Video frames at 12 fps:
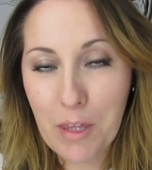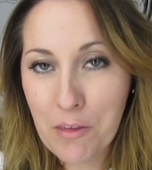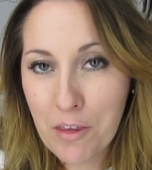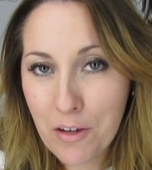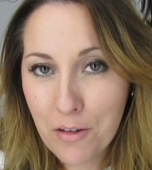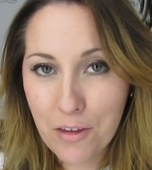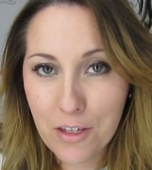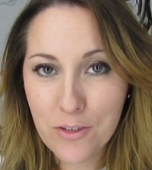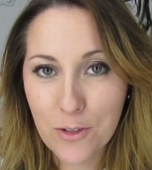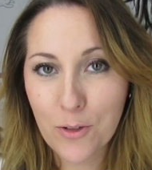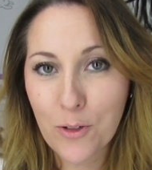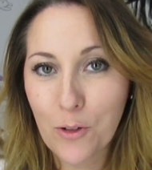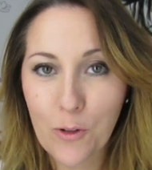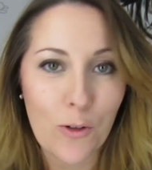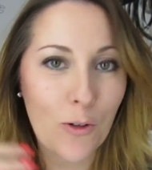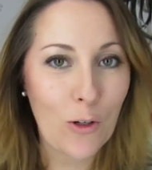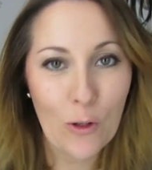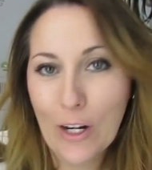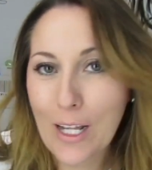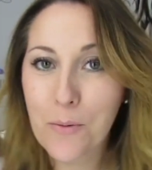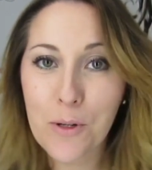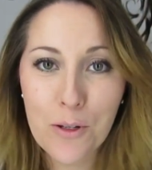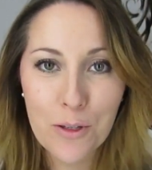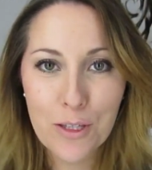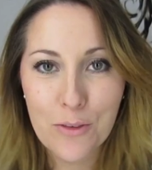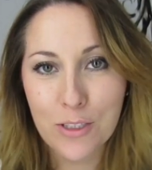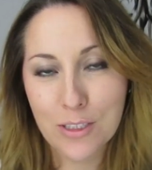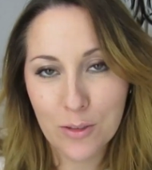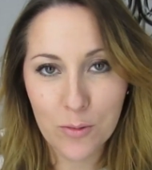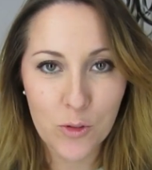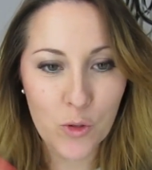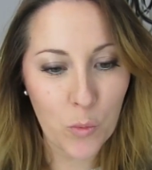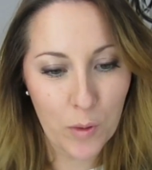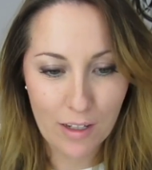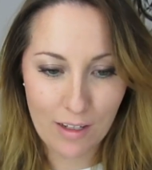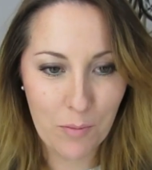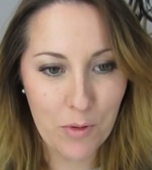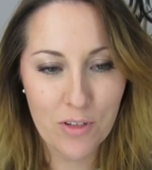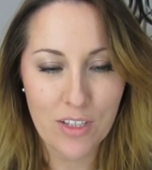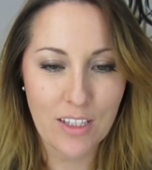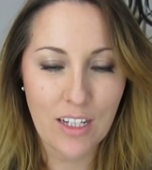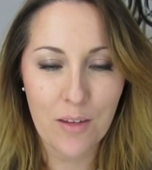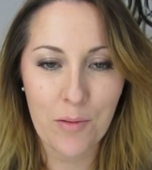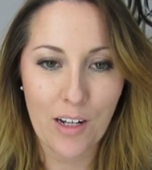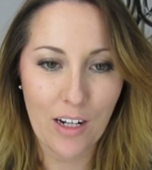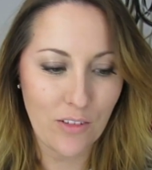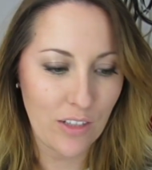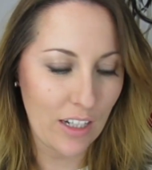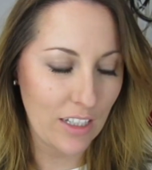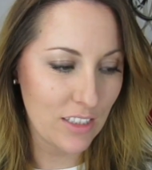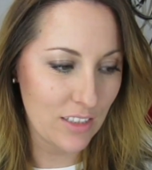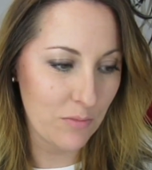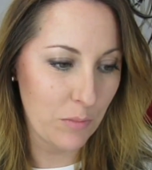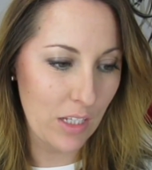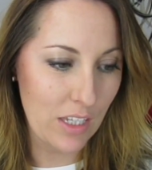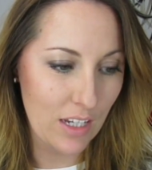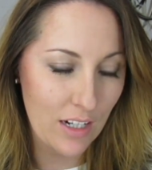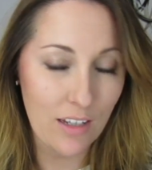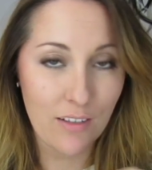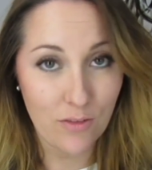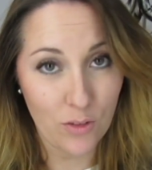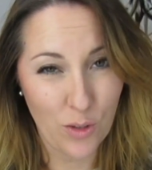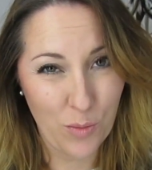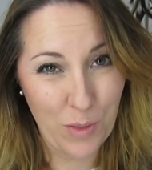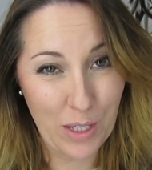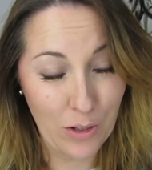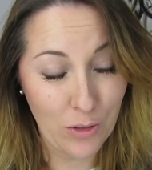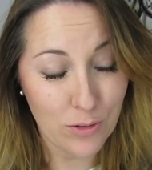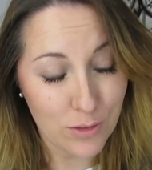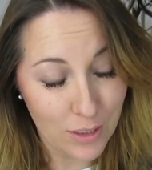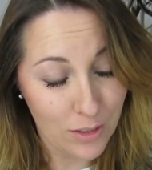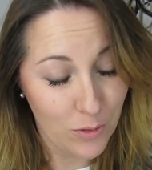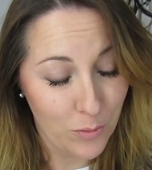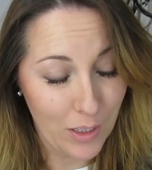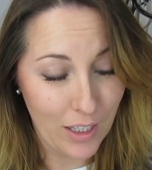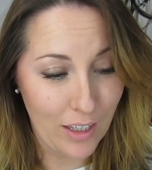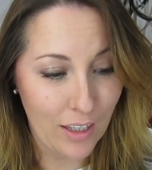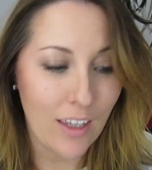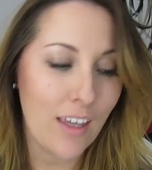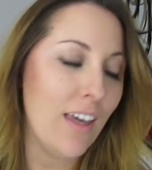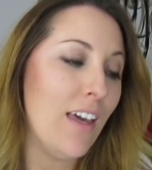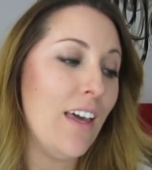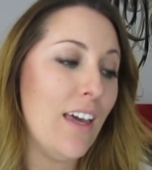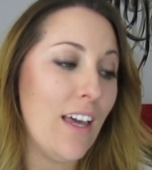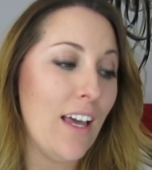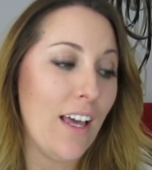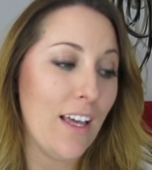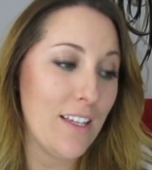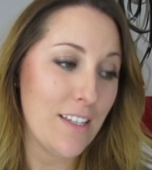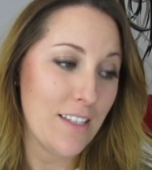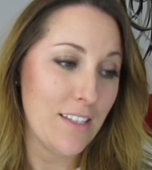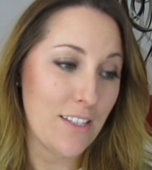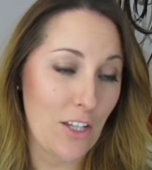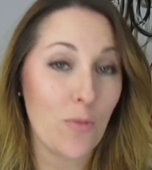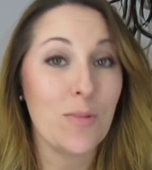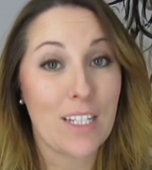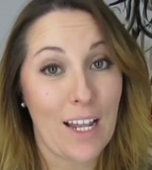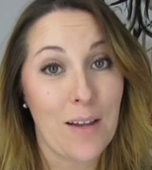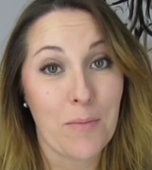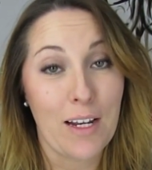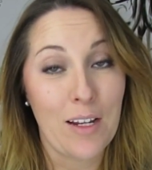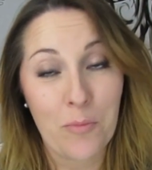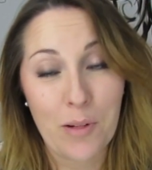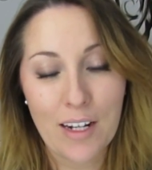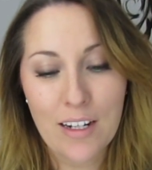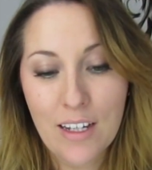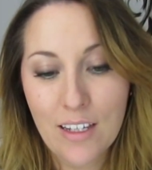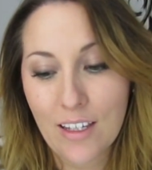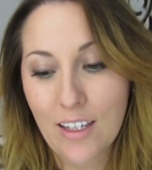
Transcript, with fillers: de hecho lo, grabo y lo edito así como súper rápido esta tarde para que lo tengáis mañana, domingo, si no me, si no me sale mal el plan.